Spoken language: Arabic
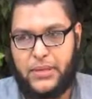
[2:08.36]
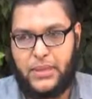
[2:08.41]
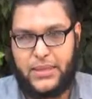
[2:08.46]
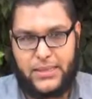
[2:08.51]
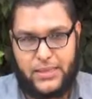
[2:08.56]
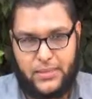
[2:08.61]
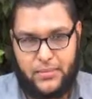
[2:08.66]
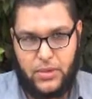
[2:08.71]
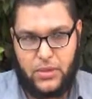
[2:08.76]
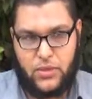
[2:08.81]
احنا
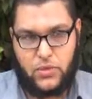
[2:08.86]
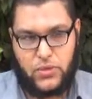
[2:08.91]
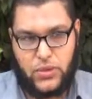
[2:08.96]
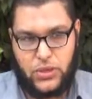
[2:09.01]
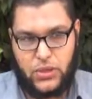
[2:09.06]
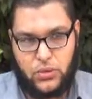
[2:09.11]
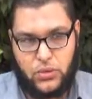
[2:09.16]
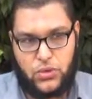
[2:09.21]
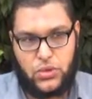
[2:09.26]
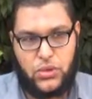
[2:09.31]
لسه ما
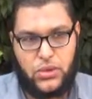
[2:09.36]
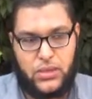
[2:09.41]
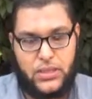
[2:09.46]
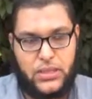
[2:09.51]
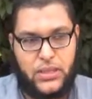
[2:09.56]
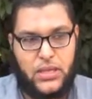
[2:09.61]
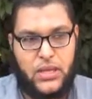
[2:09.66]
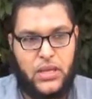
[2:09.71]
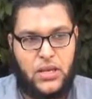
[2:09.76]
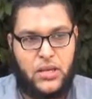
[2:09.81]
وصلنالوش
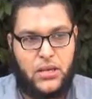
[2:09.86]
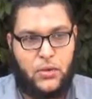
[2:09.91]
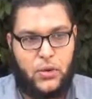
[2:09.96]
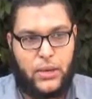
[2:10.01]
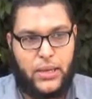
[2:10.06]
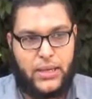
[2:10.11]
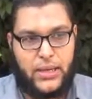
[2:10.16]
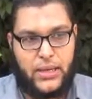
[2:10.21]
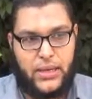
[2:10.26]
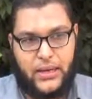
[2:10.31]
دلوقتي
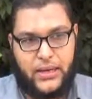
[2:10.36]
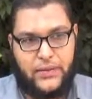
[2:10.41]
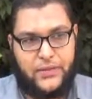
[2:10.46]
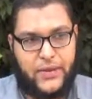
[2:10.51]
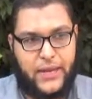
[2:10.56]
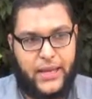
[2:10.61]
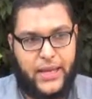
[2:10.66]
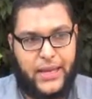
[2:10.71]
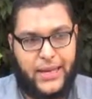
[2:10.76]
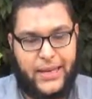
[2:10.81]
ولكن يعني
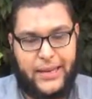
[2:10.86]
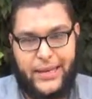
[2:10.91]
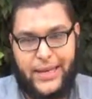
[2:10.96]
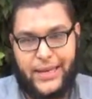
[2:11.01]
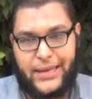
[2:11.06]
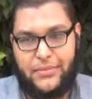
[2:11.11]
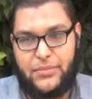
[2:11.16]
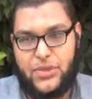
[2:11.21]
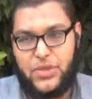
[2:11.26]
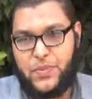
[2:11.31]
في النهايه احنا
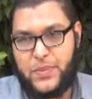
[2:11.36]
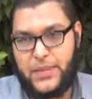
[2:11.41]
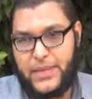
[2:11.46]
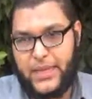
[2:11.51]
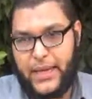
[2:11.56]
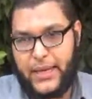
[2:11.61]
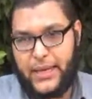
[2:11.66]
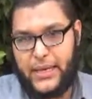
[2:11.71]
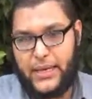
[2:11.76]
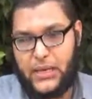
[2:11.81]
يعني مش
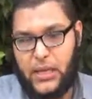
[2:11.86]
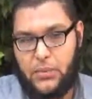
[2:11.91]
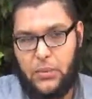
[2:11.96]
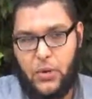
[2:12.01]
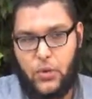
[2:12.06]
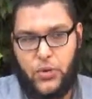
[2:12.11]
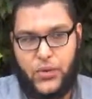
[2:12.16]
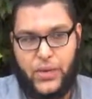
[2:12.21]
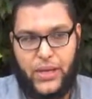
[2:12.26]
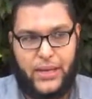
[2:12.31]
مستعجلين على
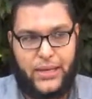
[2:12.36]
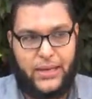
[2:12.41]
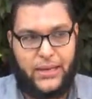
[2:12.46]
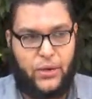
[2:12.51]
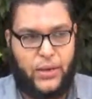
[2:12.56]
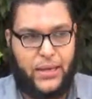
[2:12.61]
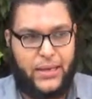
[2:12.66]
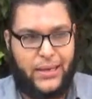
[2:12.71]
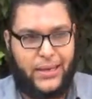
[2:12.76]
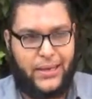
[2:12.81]
الموضوع ده لان
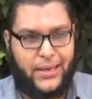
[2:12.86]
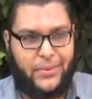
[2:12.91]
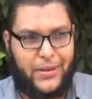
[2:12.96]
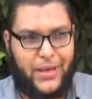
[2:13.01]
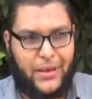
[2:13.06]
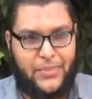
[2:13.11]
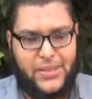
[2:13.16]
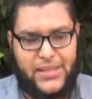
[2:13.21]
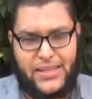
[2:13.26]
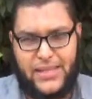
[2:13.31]
هو اللي
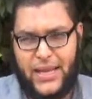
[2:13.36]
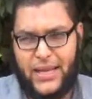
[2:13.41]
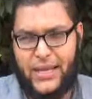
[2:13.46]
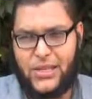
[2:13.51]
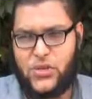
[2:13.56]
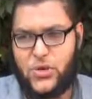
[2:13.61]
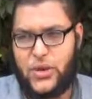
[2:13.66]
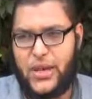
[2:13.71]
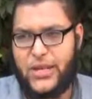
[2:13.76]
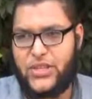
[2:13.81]
كان
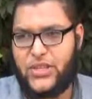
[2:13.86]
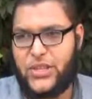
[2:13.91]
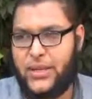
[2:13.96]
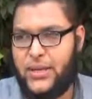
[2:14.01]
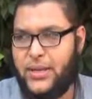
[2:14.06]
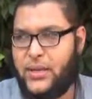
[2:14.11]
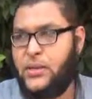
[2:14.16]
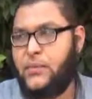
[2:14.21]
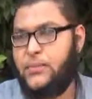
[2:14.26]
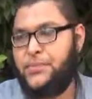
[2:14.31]
مستعجل شويه
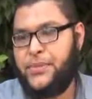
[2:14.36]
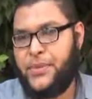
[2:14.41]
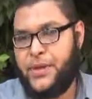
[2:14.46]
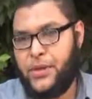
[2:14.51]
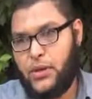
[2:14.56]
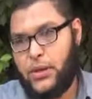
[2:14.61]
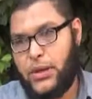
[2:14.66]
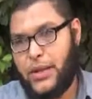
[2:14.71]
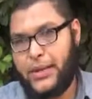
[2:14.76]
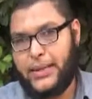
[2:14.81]
عشان
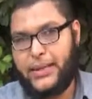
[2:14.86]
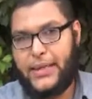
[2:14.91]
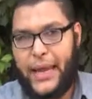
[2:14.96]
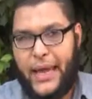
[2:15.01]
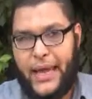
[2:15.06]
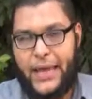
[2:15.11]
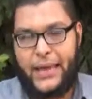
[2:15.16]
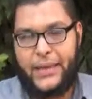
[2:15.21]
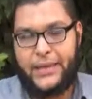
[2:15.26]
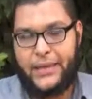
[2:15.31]
يقول لك
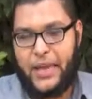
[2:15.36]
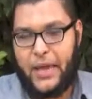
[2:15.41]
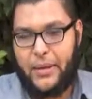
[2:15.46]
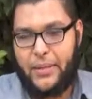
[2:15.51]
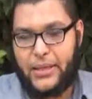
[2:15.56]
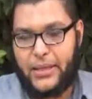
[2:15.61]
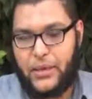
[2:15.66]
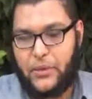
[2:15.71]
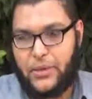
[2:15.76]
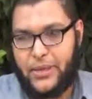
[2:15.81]
نلحق
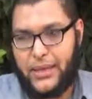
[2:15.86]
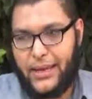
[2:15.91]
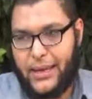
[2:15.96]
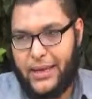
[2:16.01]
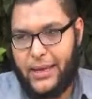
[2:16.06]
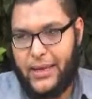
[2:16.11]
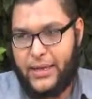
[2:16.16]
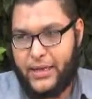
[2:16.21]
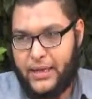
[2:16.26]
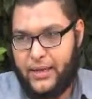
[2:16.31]
الانتخابات او كده
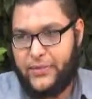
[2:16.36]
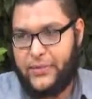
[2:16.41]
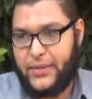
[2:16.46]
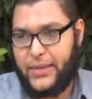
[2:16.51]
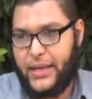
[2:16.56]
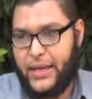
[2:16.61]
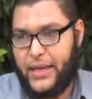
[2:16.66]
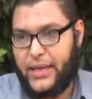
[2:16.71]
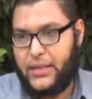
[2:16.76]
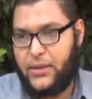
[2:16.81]
لا, لا احنا في
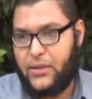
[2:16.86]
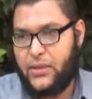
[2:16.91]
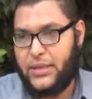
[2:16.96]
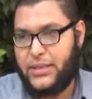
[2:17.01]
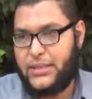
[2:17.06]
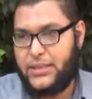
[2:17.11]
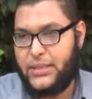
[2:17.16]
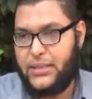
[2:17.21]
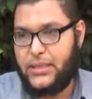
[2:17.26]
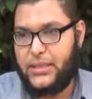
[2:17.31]
النهايه
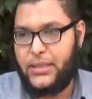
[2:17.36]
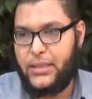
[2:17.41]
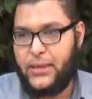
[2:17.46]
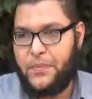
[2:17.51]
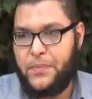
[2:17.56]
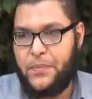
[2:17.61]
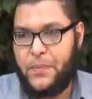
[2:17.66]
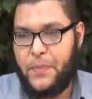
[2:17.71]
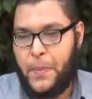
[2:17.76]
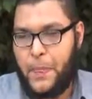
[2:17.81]
دلوقتي